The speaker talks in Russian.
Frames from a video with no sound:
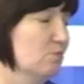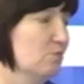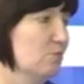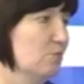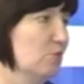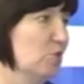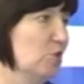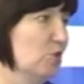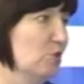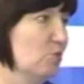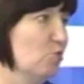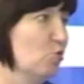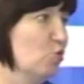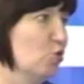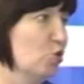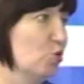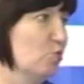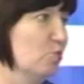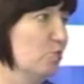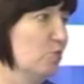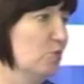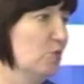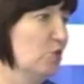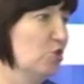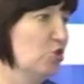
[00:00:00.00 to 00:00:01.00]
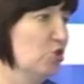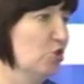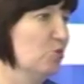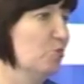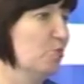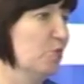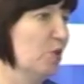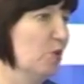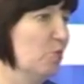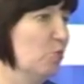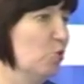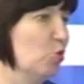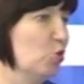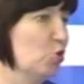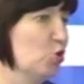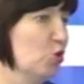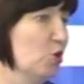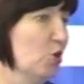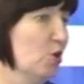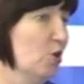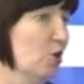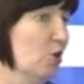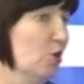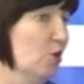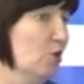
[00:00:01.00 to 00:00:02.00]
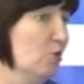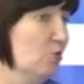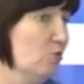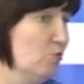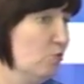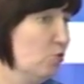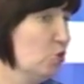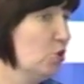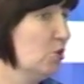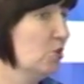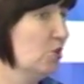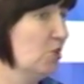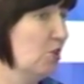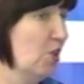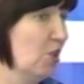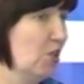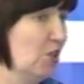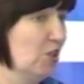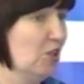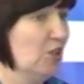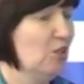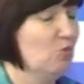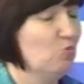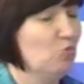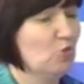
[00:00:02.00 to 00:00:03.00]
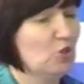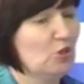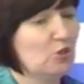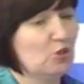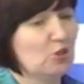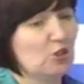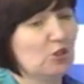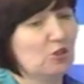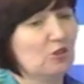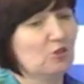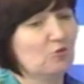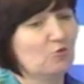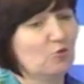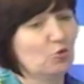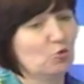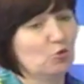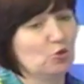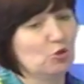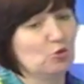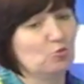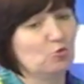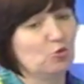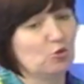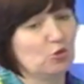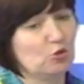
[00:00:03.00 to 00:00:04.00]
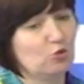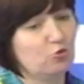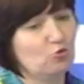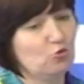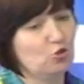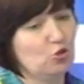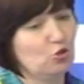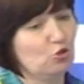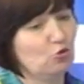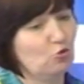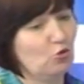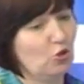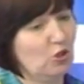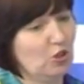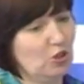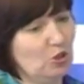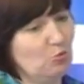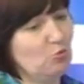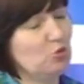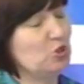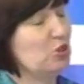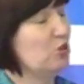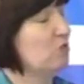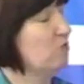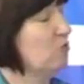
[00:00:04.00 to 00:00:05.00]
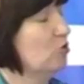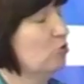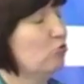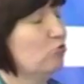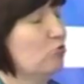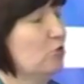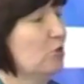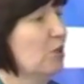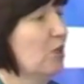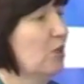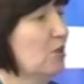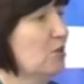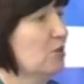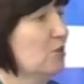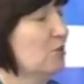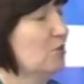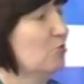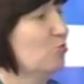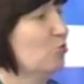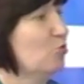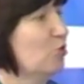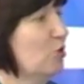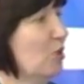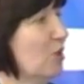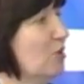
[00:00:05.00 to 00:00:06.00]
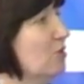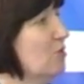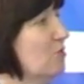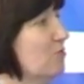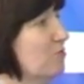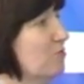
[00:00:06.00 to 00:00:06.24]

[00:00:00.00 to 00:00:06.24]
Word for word: не сможем ничем помочь. Вот такие мелкие вроде бы случаи, но они мотивируют нас, депутатов. Ну, в